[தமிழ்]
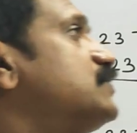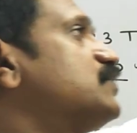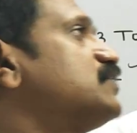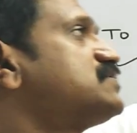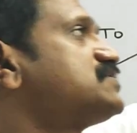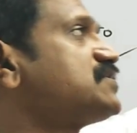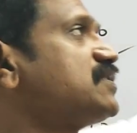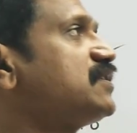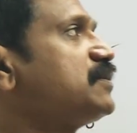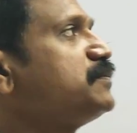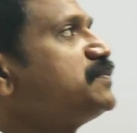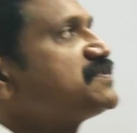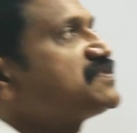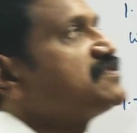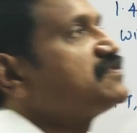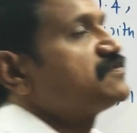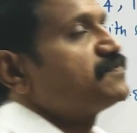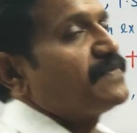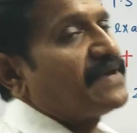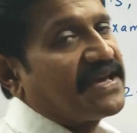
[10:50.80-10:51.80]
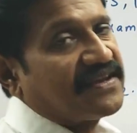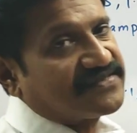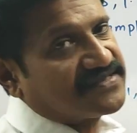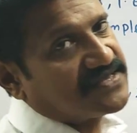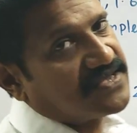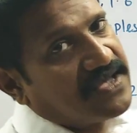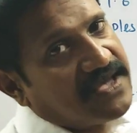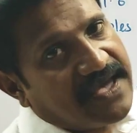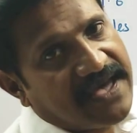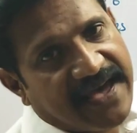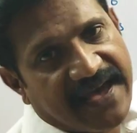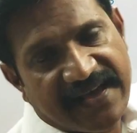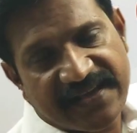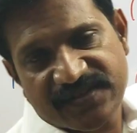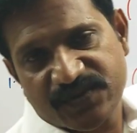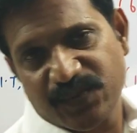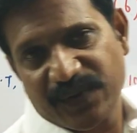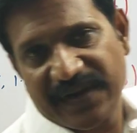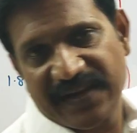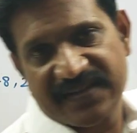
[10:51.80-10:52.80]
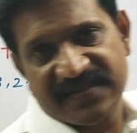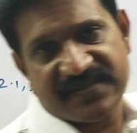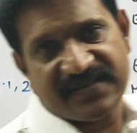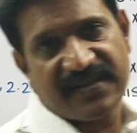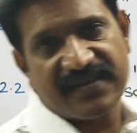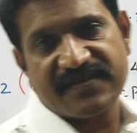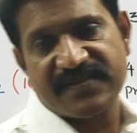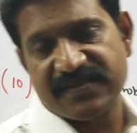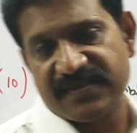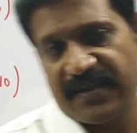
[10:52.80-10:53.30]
டுவெல்த் ஸ்டாண்டர்ட் பிஸ்னஸ் மேக்ஸ் ஆஸ் வெல் அஸ் டென்த்